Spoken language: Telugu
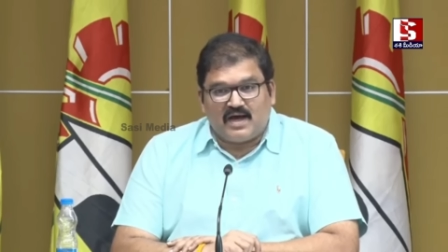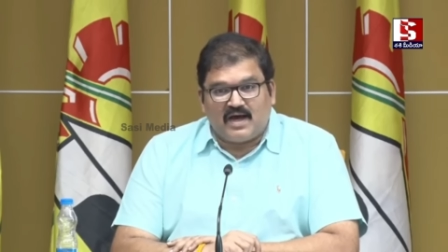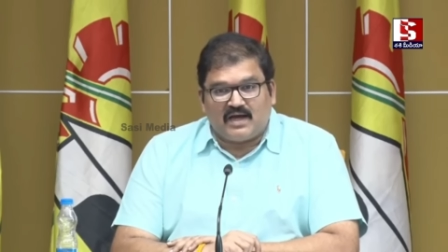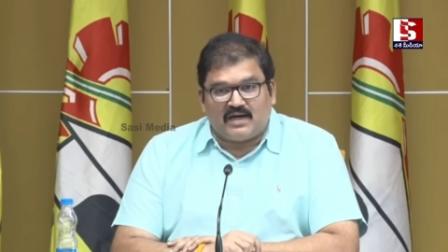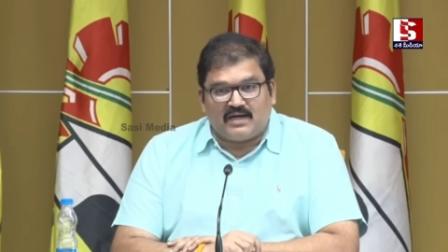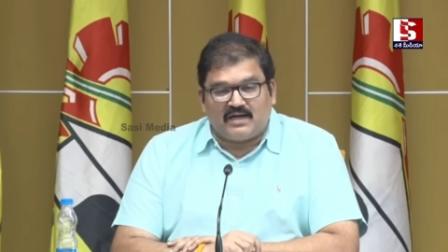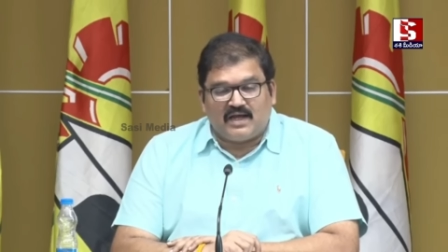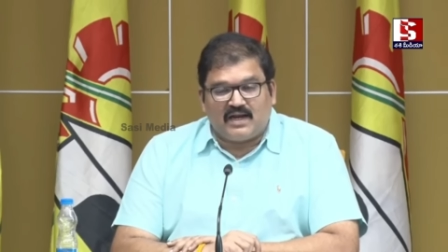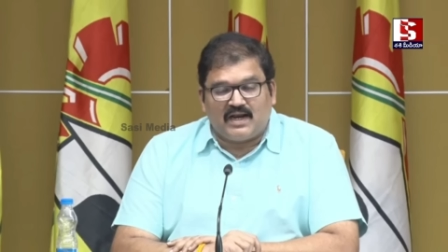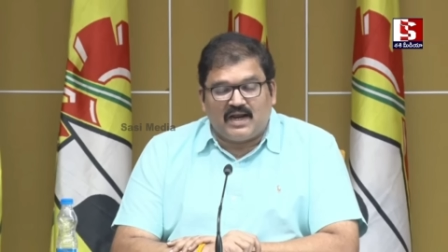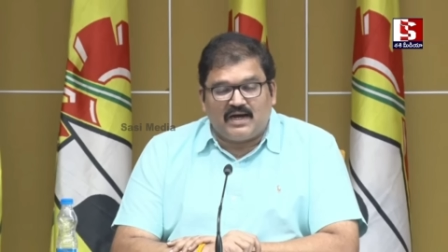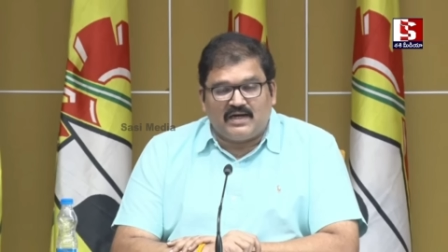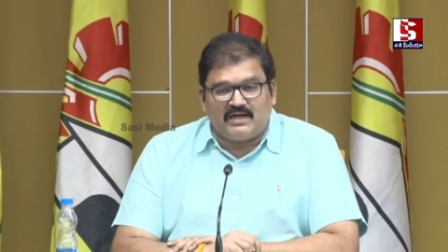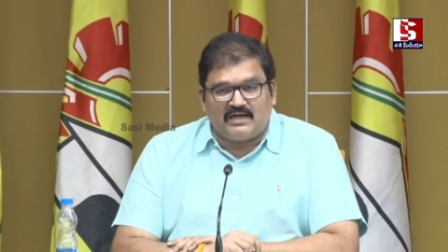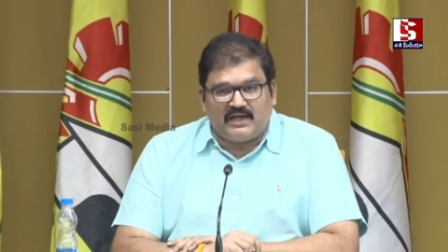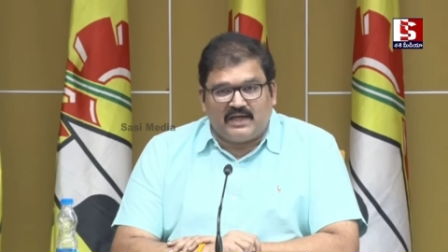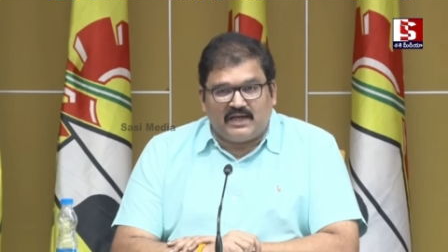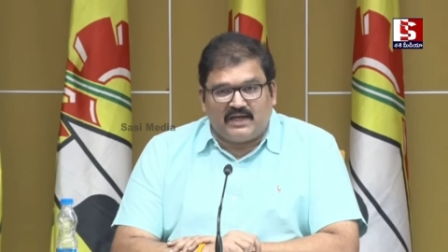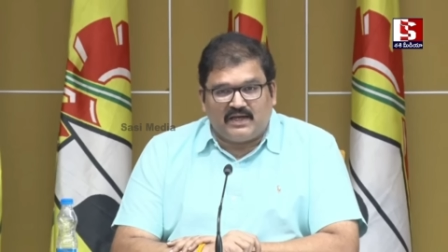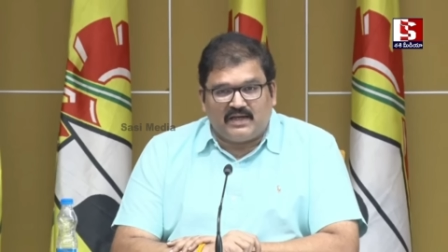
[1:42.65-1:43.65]
నా అన్న
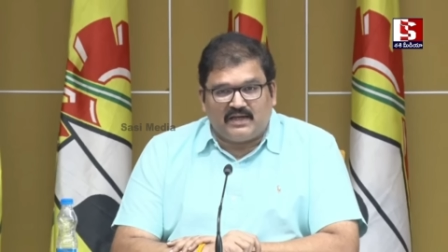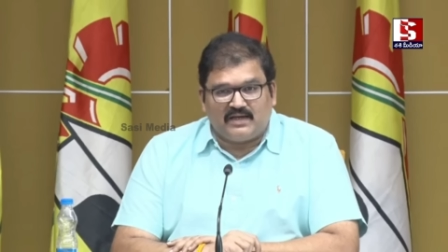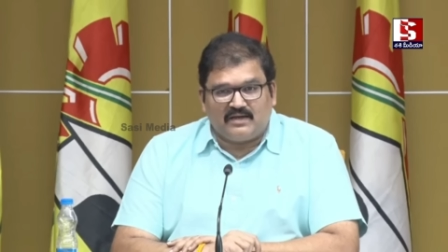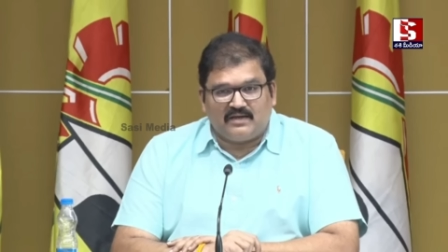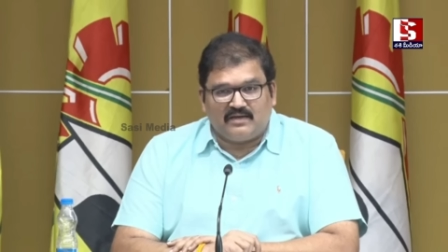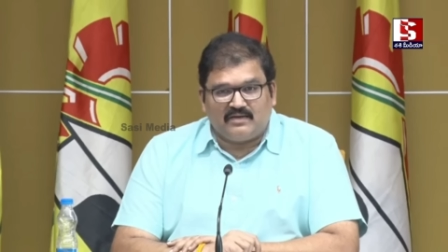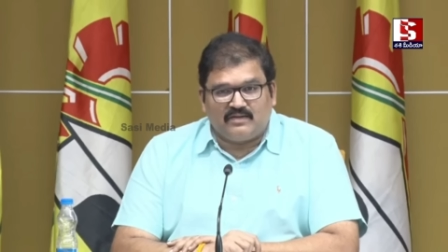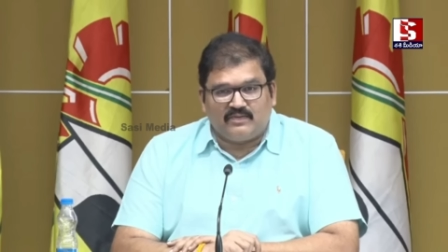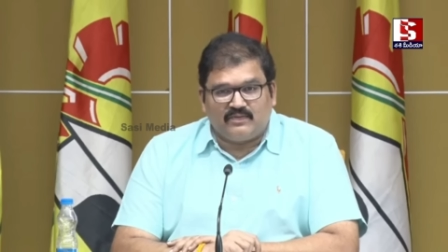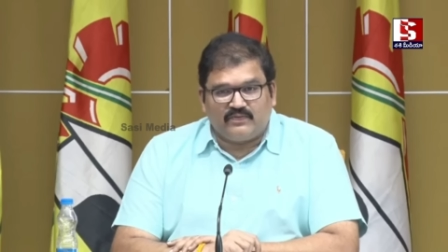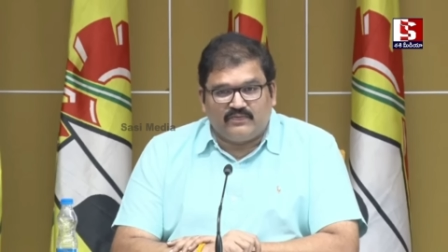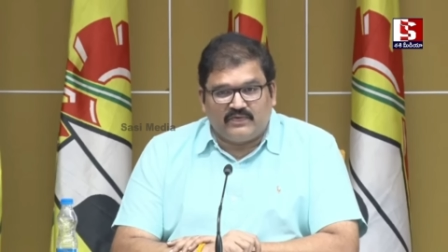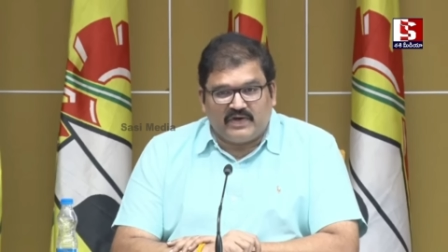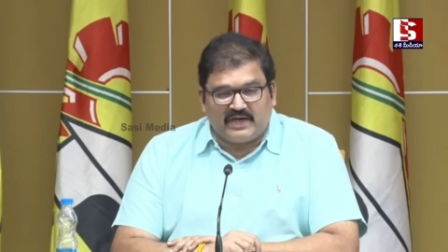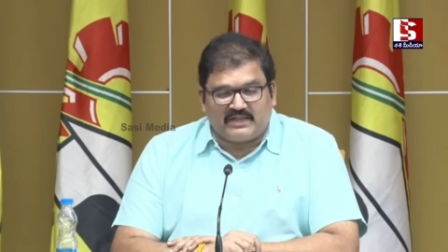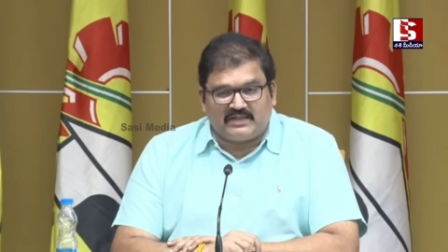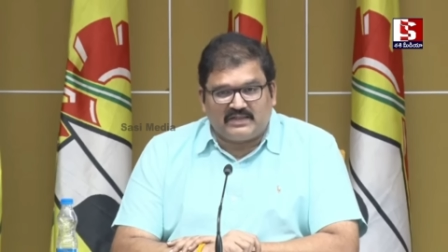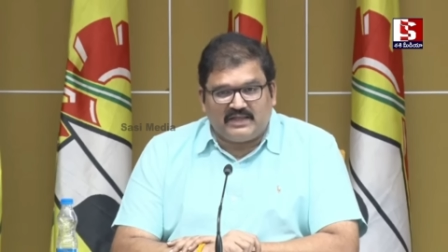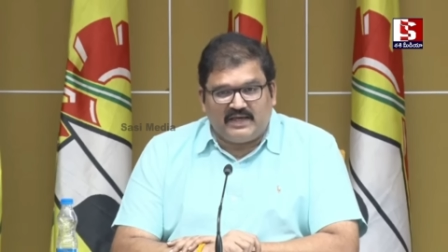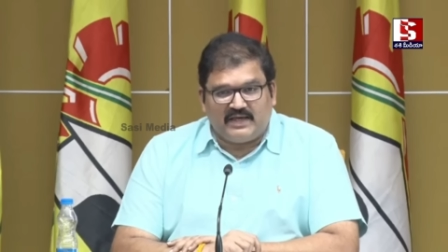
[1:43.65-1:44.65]
లాంటి
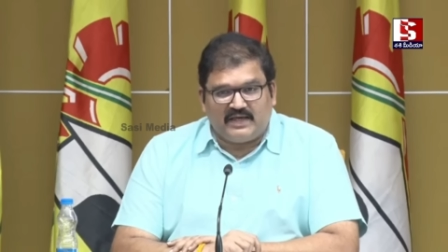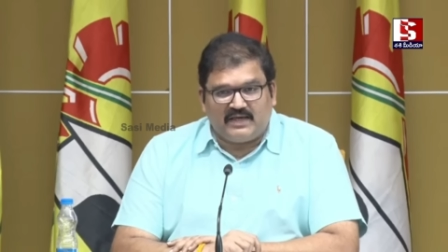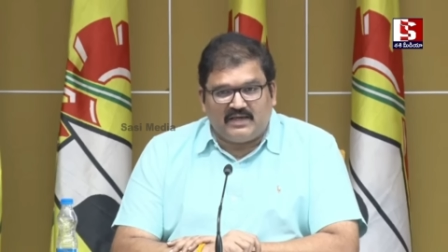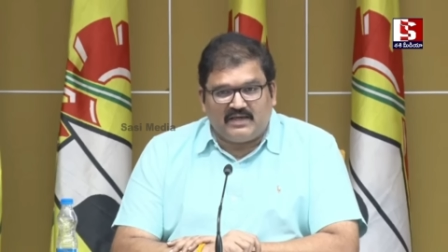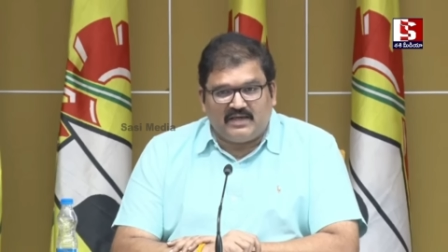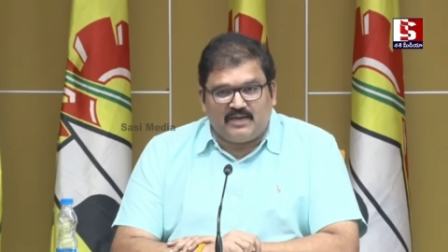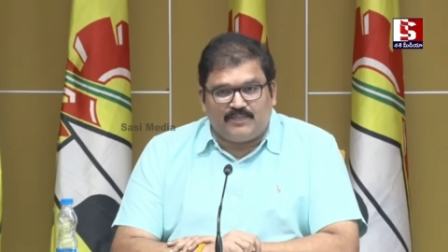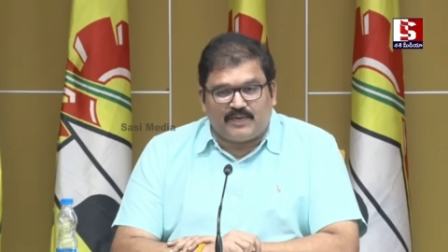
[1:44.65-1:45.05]
వ్యక్తి